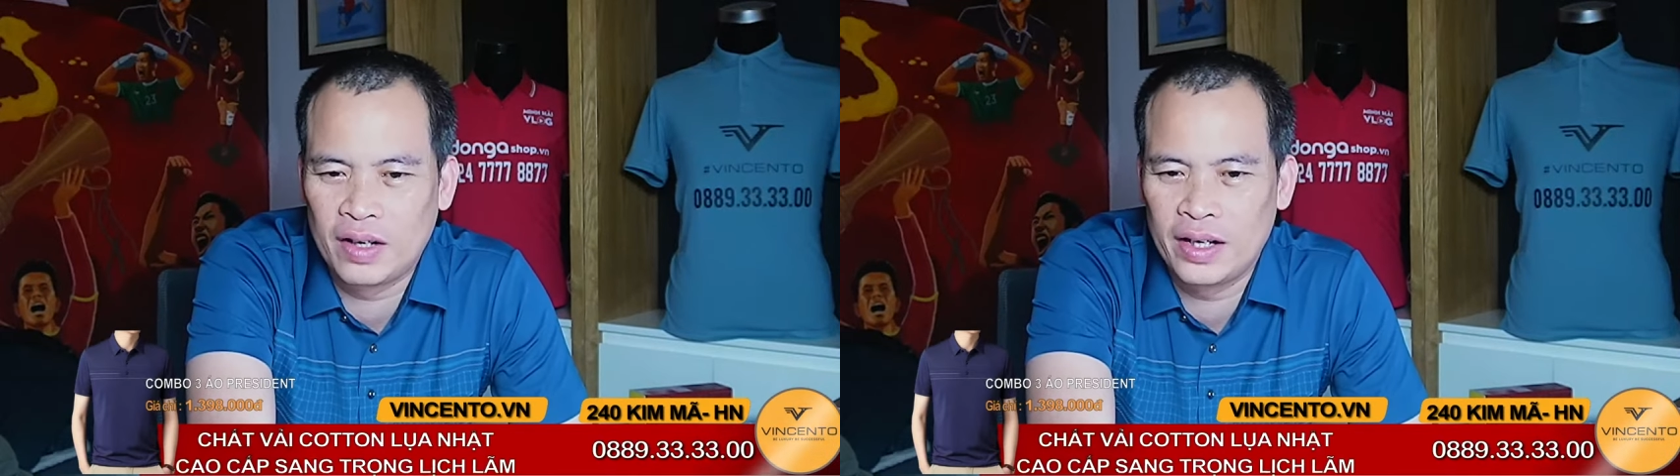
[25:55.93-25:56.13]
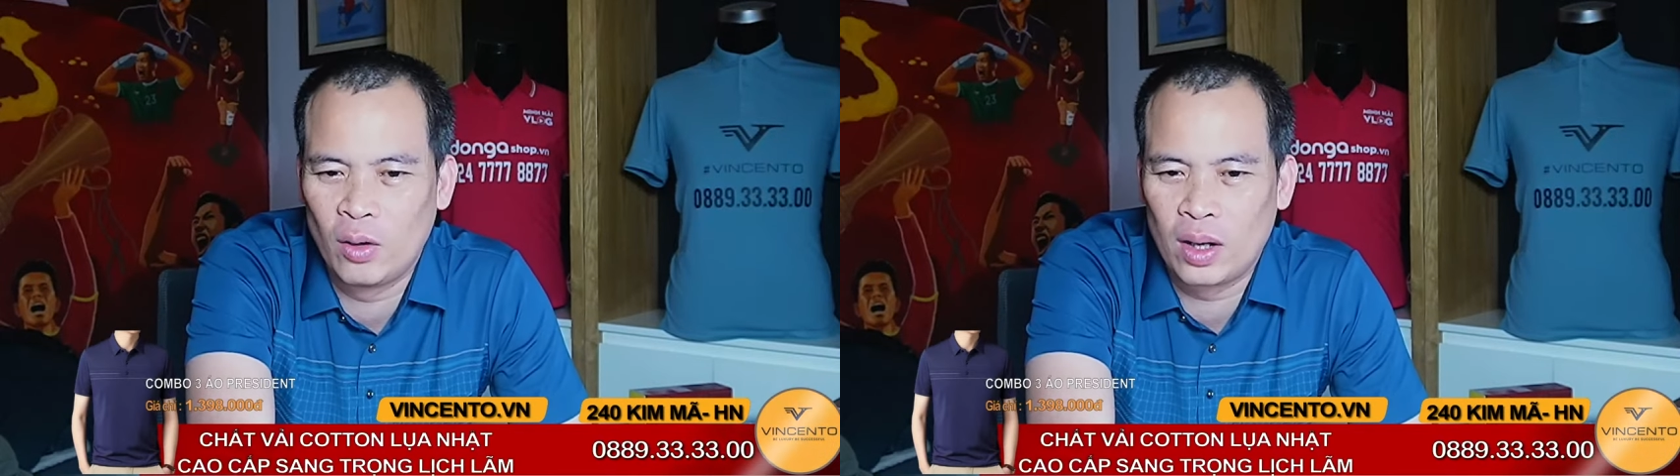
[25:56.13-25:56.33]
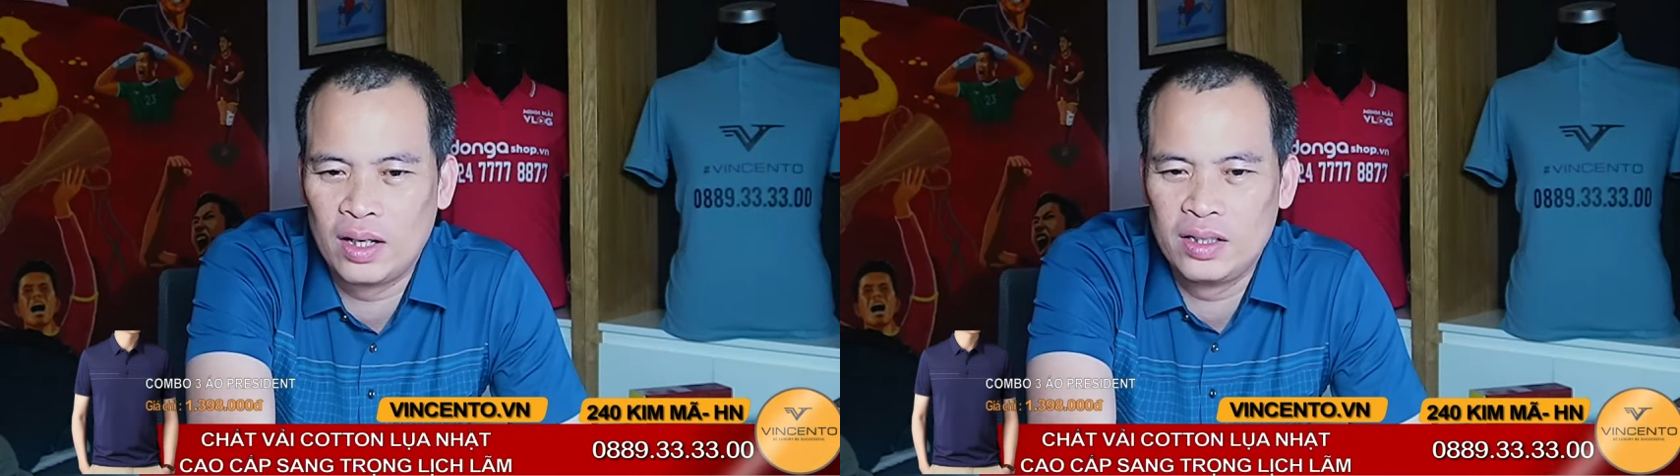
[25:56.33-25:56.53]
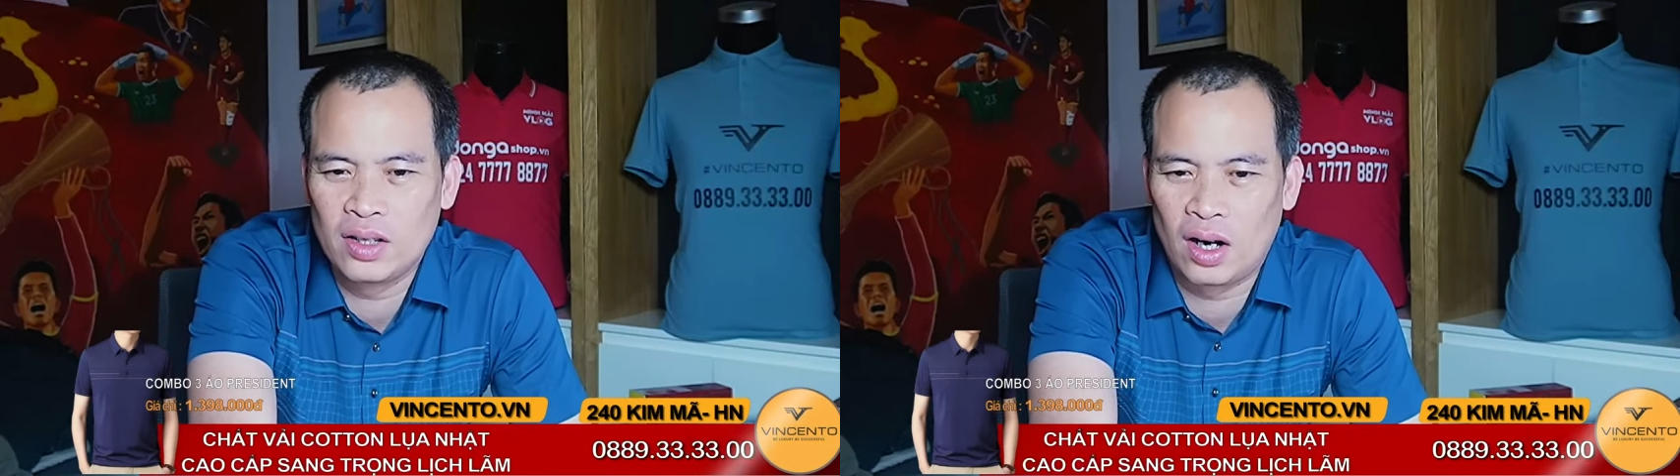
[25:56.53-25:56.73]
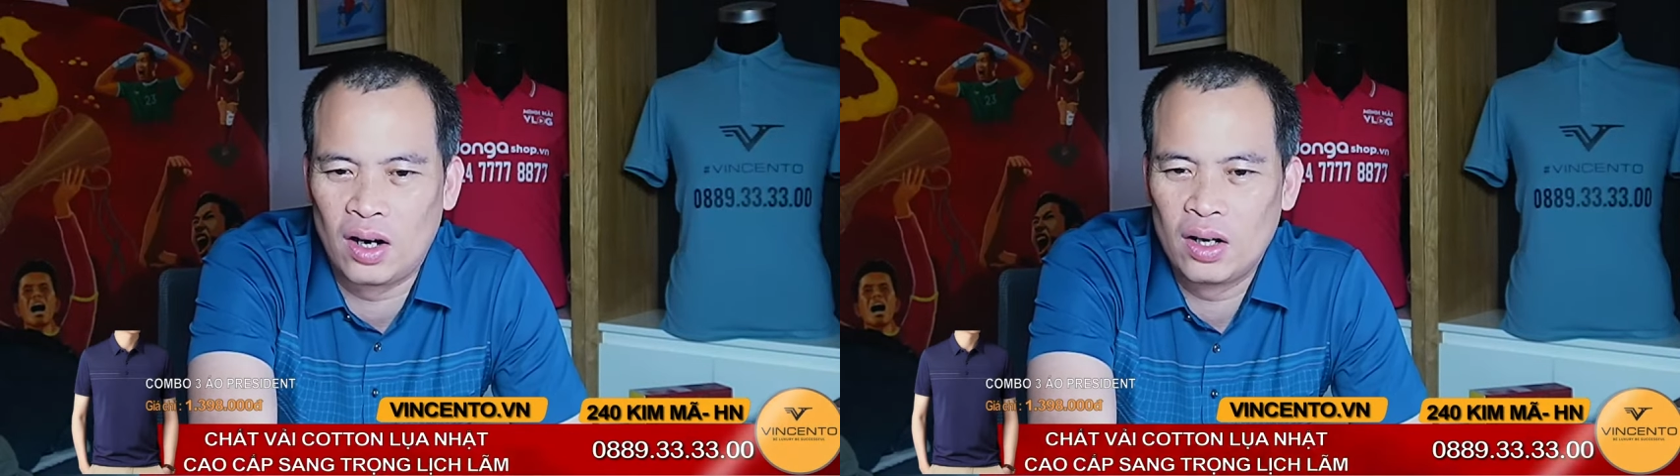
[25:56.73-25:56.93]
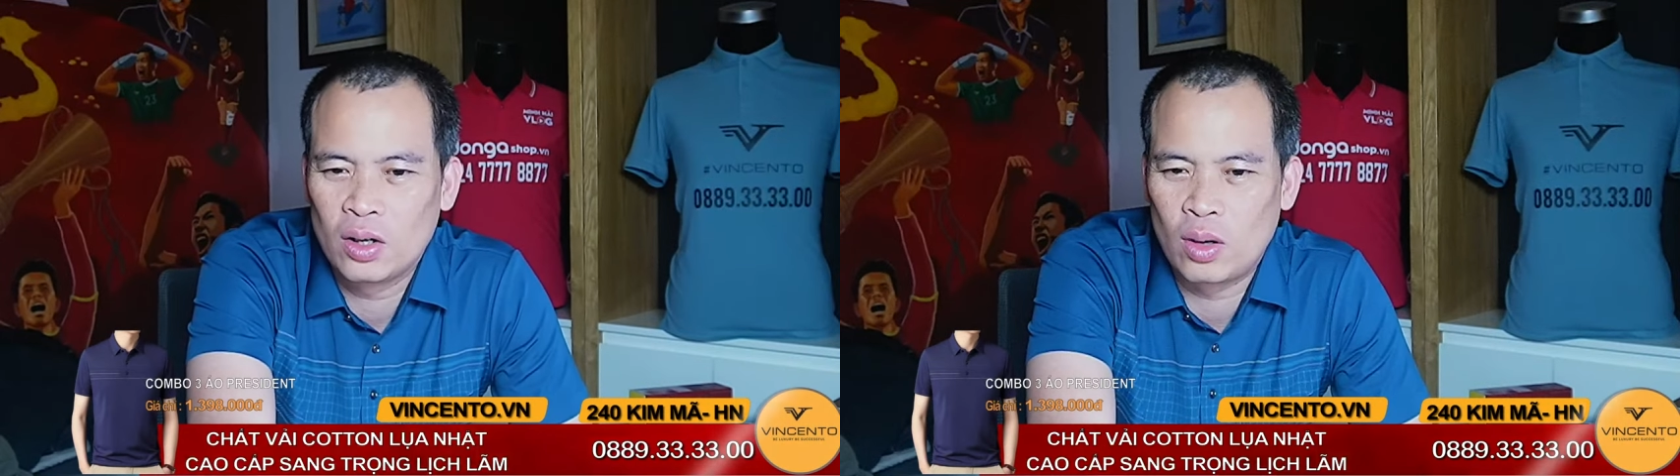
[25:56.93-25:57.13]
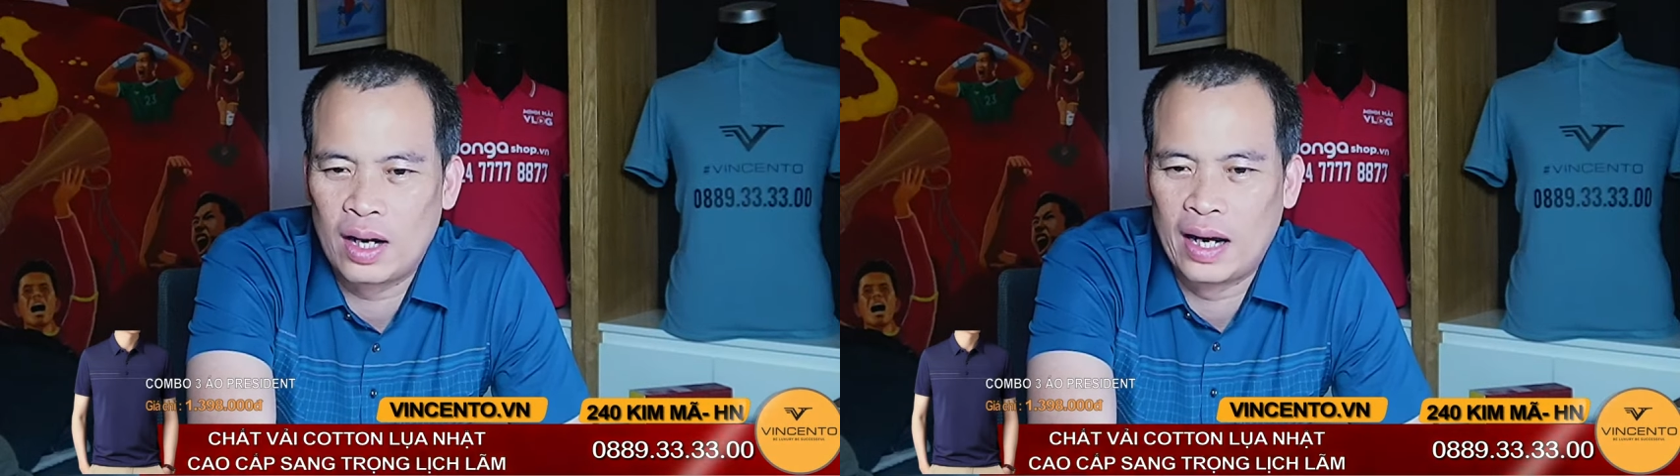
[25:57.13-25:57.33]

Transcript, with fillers: Vậy đâu là lý do Quang